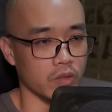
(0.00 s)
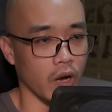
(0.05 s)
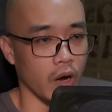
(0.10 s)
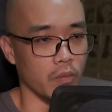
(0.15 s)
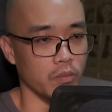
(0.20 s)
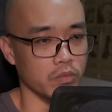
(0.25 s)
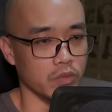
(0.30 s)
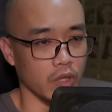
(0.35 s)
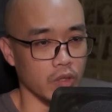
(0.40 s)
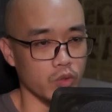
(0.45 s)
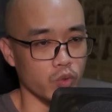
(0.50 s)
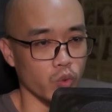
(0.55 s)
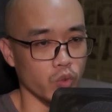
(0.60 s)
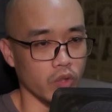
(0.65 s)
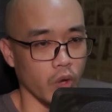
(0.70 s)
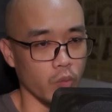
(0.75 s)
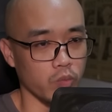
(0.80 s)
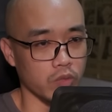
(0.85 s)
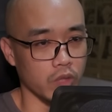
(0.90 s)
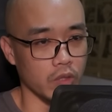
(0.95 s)
Sắc mặt
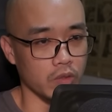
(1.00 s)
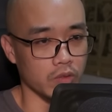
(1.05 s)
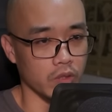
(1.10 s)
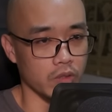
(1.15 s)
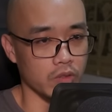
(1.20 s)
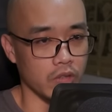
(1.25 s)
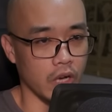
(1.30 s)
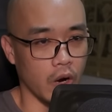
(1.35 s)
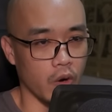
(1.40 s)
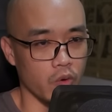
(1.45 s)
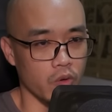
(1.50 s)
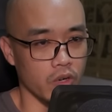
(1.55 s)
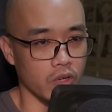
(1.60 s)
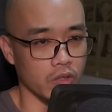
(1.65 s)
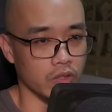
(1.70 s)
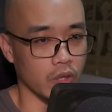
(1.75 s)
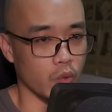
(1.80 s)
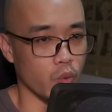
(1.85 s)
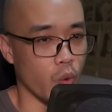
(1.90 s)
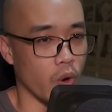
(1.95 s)
mọi người ở đây hơi
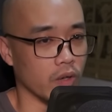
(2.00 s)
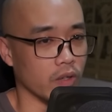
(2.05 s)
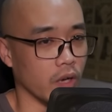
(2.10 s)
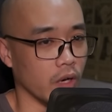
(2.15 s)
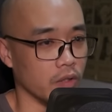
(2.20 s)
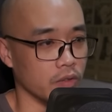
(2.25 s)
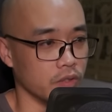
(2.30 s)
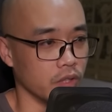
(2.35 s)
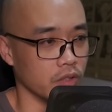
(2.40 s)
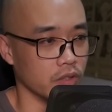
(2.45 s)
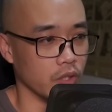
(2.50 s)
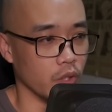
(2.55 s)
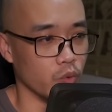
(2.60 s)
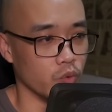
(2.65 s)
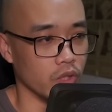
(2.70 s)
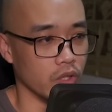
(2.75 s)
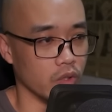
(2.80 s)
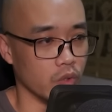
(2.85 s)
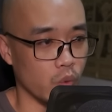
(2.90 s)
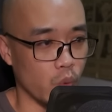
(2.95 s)
đổi. Đông Lâm
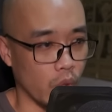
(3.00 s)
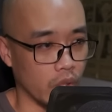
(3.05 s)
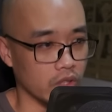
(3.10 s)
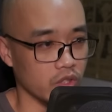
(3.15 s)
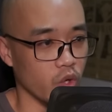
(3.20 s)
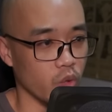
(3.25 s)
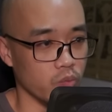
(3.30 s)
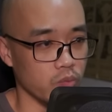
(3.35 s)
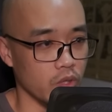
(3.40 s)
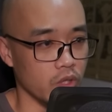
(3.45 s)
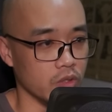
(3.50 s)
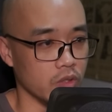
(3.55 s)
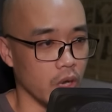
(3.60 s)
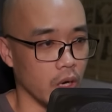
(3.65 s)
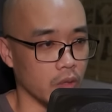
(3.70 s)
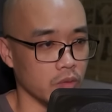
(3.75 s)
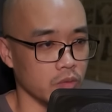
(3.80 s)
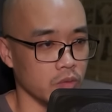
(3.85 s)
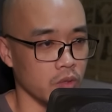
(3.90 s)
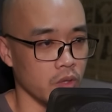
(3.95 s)
cùng Lâm Hợi ở gần
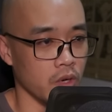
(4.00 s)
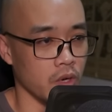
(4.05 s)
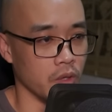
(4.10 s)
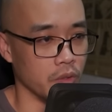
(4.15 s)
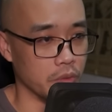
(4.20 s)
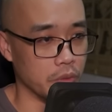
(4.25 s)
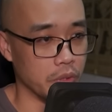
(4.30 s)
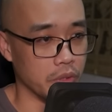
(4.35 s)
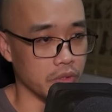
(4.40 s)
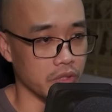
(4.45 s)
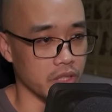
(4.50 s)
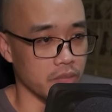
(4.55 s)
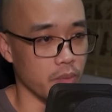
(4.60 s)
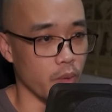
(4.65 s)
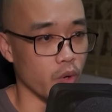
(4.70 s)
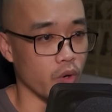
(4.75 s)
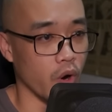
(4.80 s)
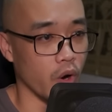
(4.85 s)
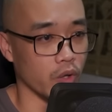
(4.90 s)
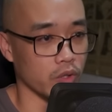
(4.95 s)
Thông Thiên Tiên Giáo,
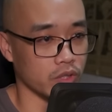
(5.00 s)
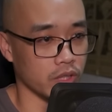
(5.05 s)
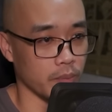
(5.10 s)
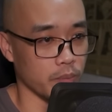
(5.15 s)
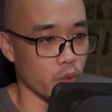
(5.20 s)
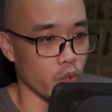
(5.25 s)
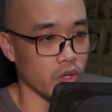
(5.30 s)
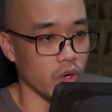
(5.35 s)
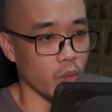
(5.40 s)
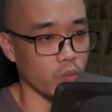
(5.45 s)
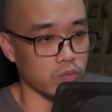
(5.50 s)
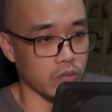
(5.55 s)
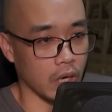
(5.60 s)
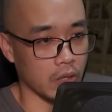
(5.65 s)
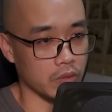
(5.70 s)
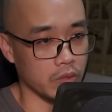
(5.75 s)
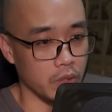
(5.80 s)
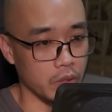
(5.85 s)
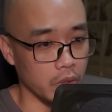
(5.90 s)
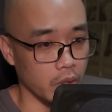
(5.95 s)
có thám tử qua lại
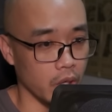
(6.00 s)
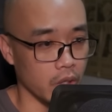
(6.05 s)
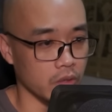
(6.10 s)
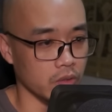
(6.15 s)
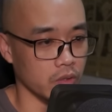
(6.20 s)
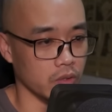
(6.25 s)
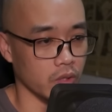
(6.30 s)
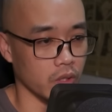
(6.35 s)
cũng bình thường.